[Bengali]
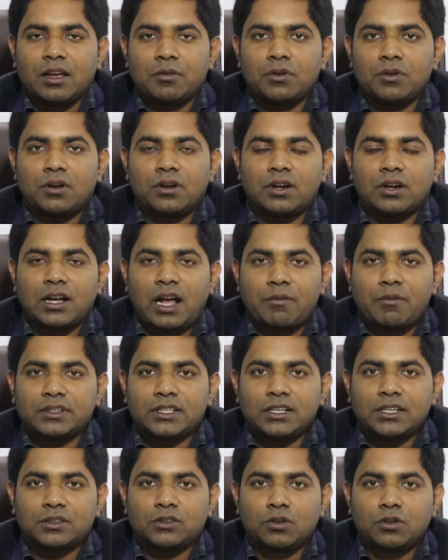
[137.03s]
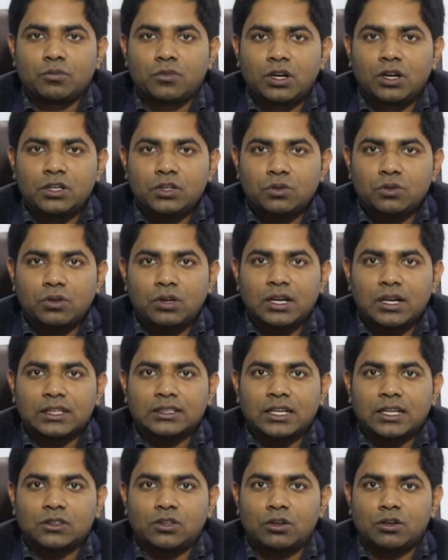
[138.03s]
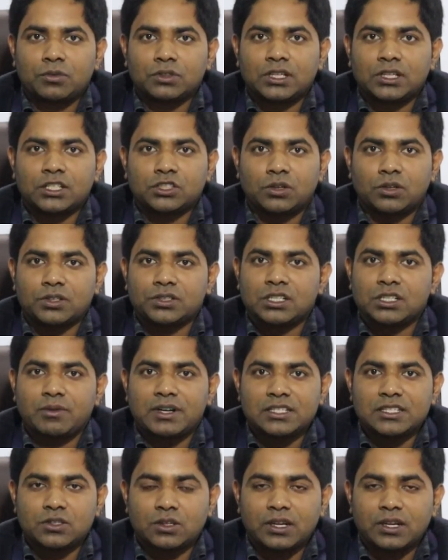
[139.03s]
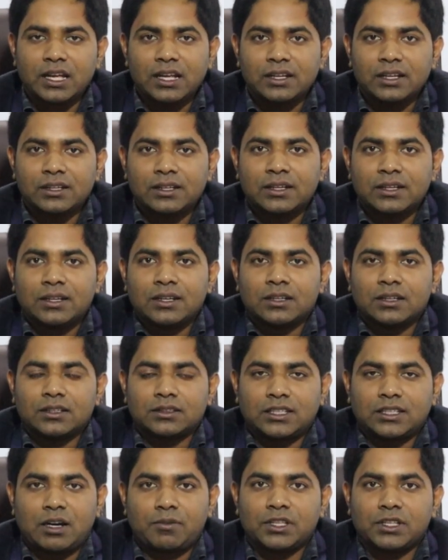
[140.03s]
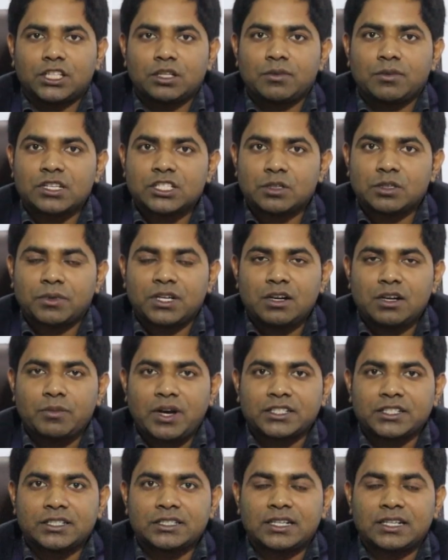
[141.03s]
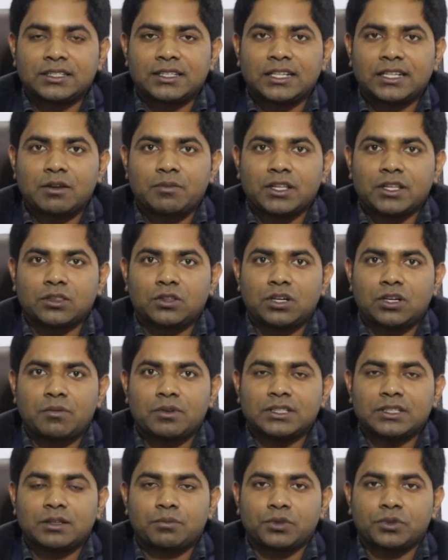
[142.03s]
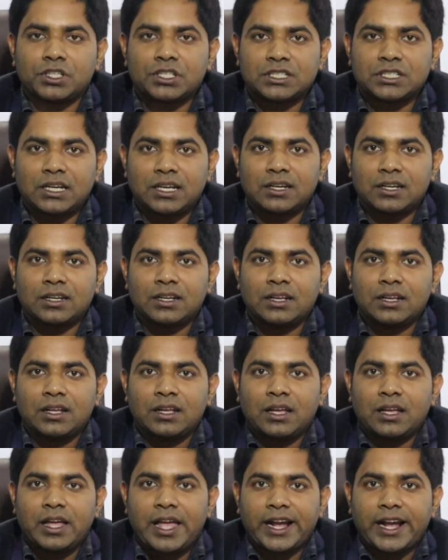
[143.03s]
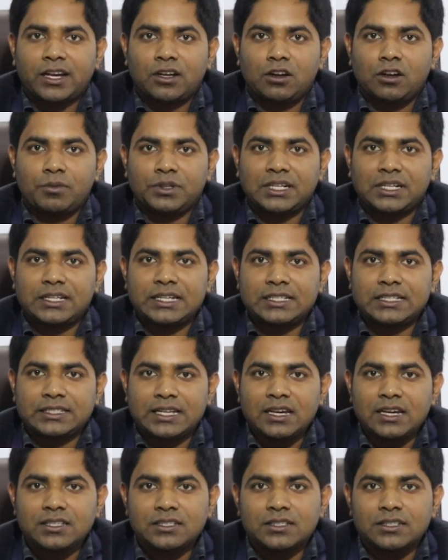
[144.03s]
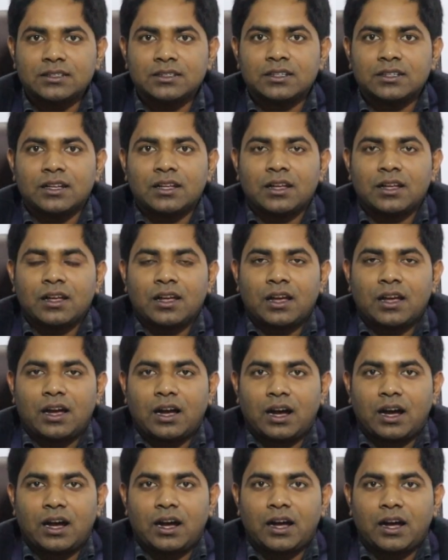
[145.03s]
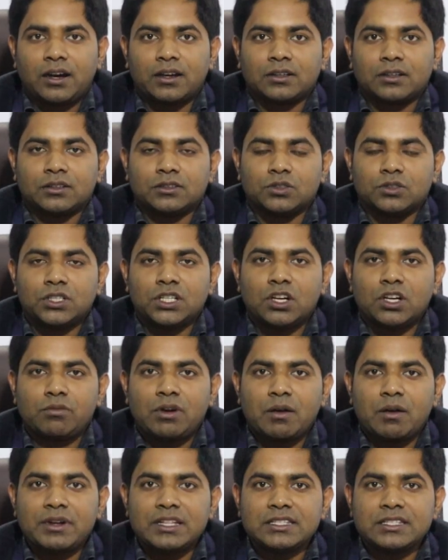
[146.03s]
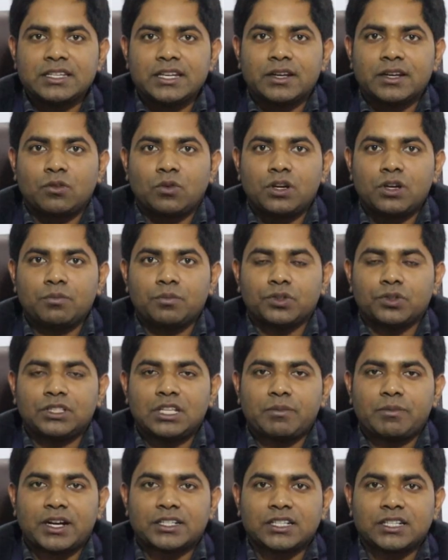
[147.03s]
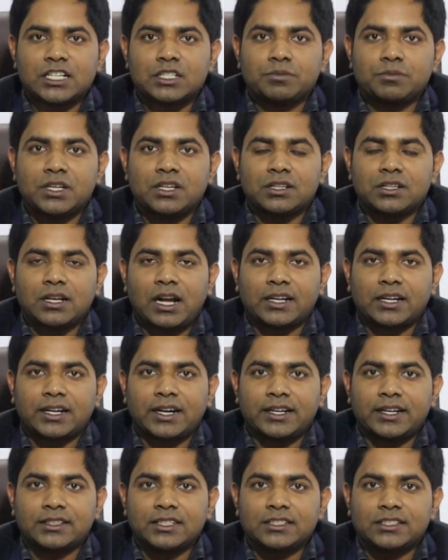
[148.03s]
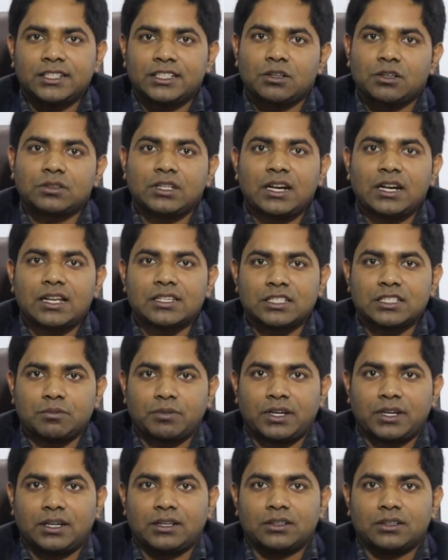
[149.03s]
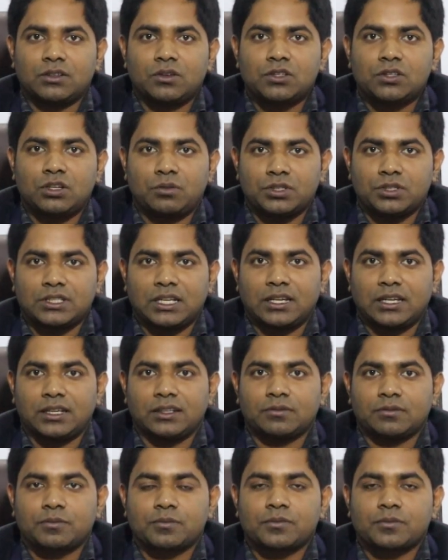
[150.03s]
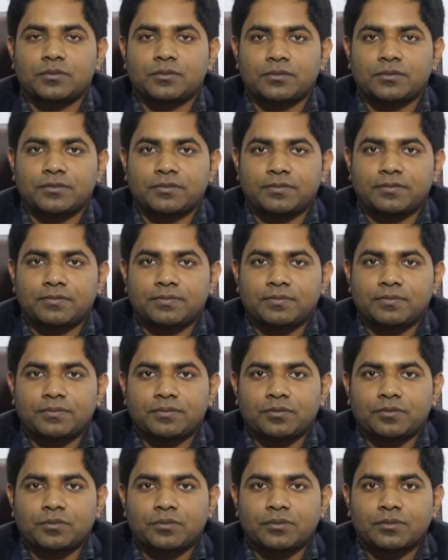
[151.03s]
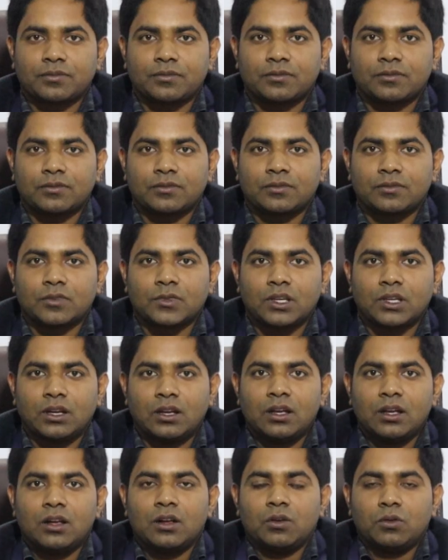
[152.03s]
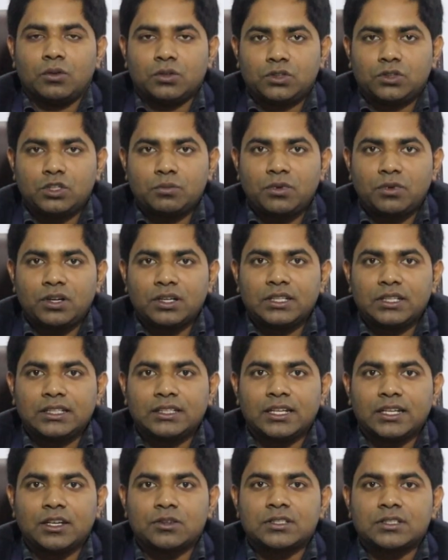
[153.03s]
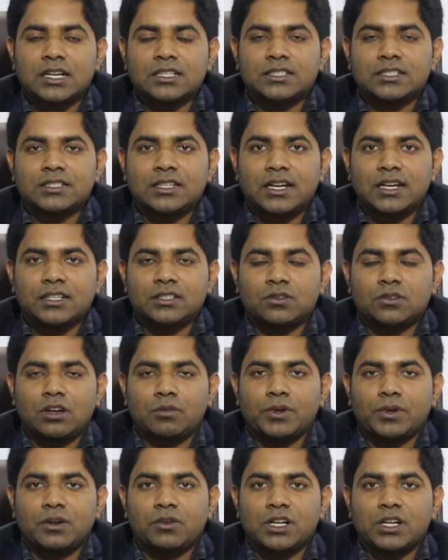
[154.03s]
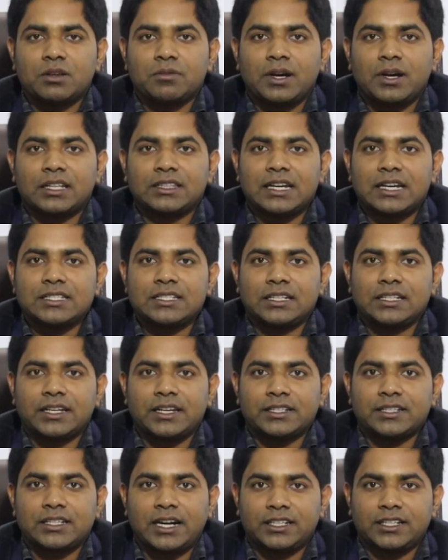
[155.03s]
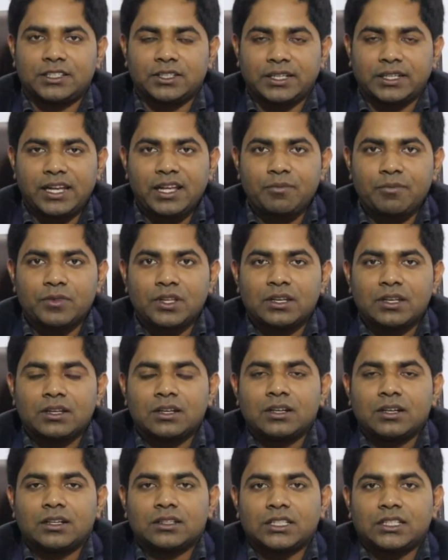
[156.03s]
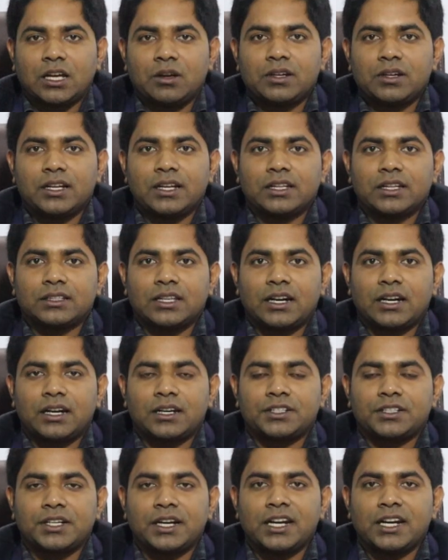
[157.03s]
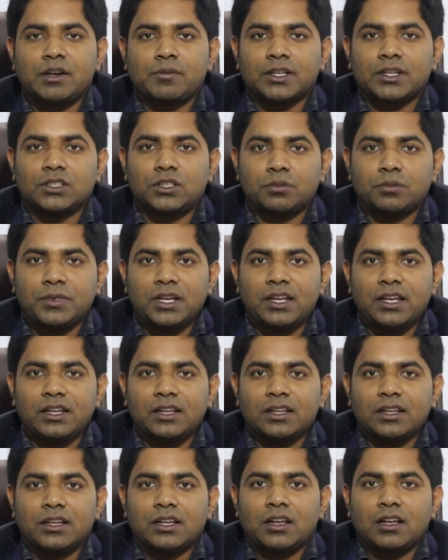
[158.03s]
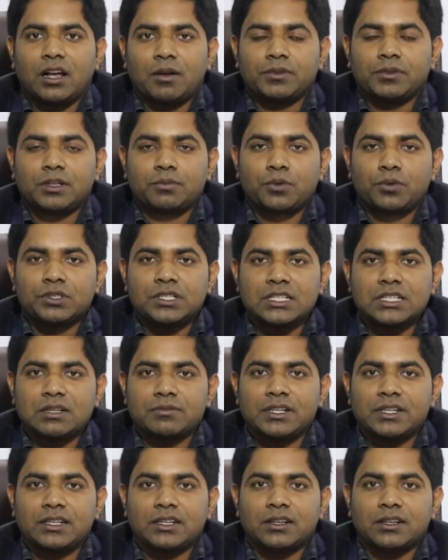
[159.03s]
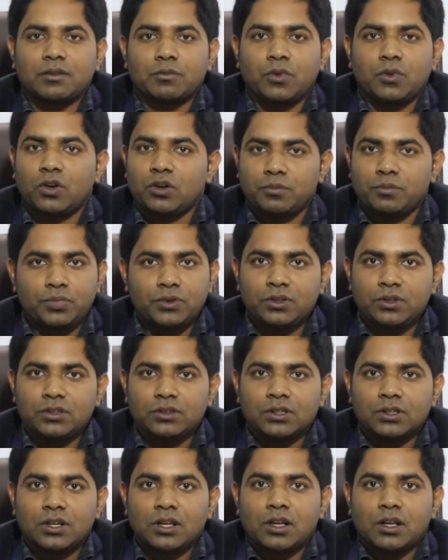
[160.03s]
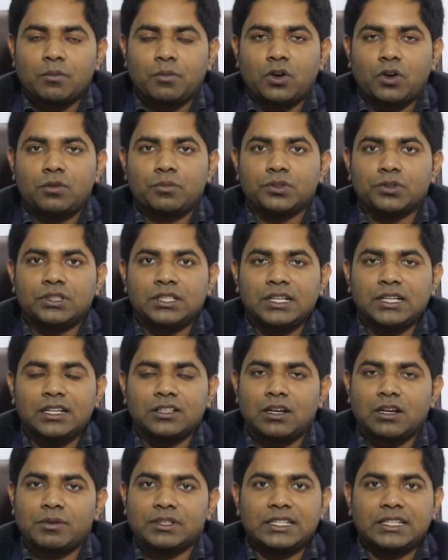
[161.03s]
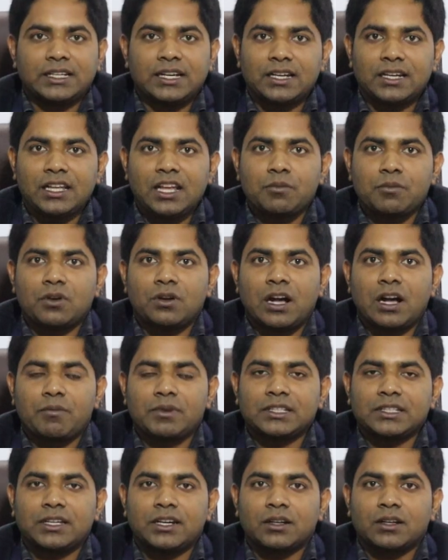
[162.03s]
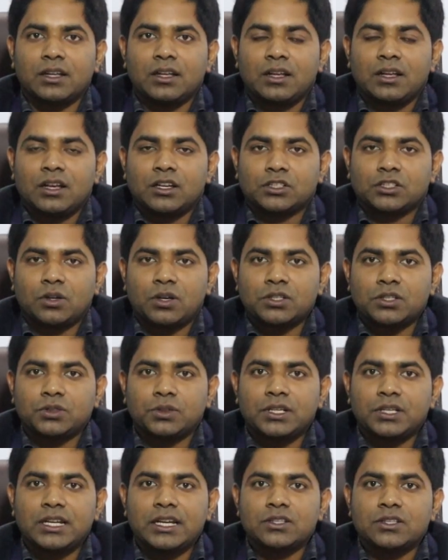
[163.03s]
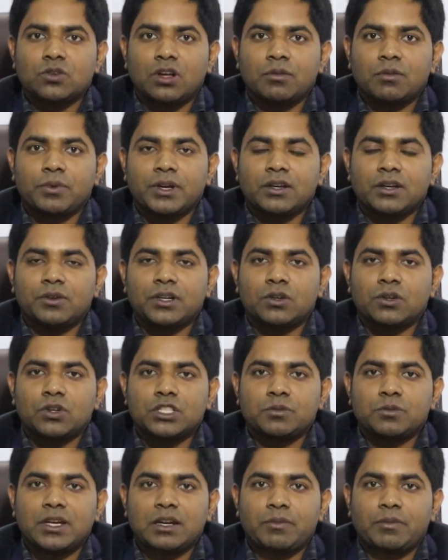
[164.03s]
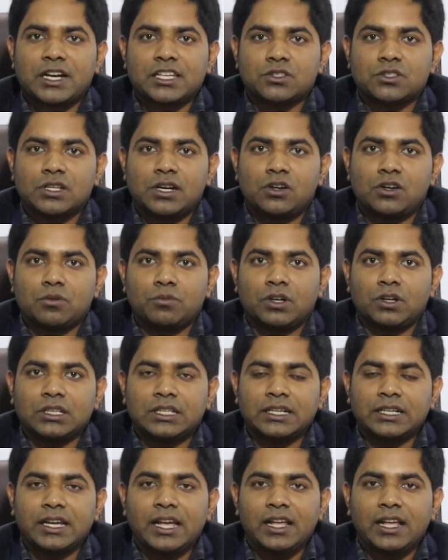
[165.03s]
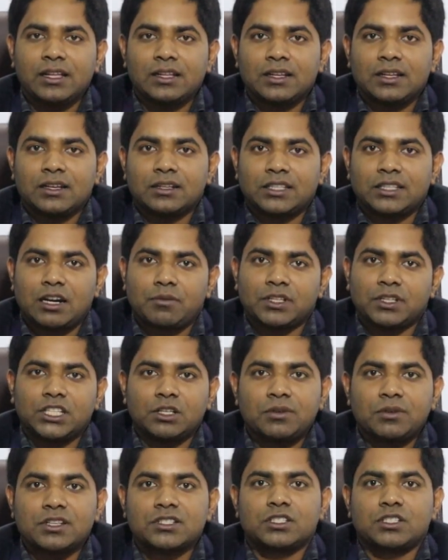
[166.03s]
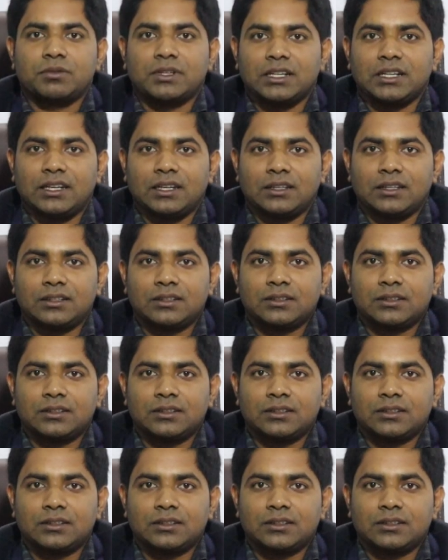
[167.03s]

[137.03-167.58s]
এবং আমাদের ডমকল টু কলকাতা ধর্মতলা সরাসরি বাস চলে তার মাধ্যমে আসতে পারেন বাস স্ট্যান্ড থেকে মাত্র আমাদের প্রতিষ্ঠান এক কিলোমিটার ডিস্ট্যান্স আর যদি কেউ ভাবেন যে করিমপুর দিয়ে বাসা আসবেন কাটাগাড়িতে সেটাও তারা আসতে পারেন কোনো সমস্যা নেই কেউ যদি উত্তরবঙ্গের দিক থেকে আসতে চায় উত্তরবঙ্গের দিক থেকে যদি আসতে চায় জলপাইগুড়ি বা দার্জিলিং এই সাইড থেকে তাহলে তারা ট্রেনের মাধ্যমে আপনার পৌঁছে যাবেন বহরমপুর বহরমপুর থেকে তো আমাদের এখানে এবং আমাদের সরাসরি জলপাইগুড়ি কোচবিহার বাস চলে ডোমকল থেকে তার মাধ্যমে আসতে পারেন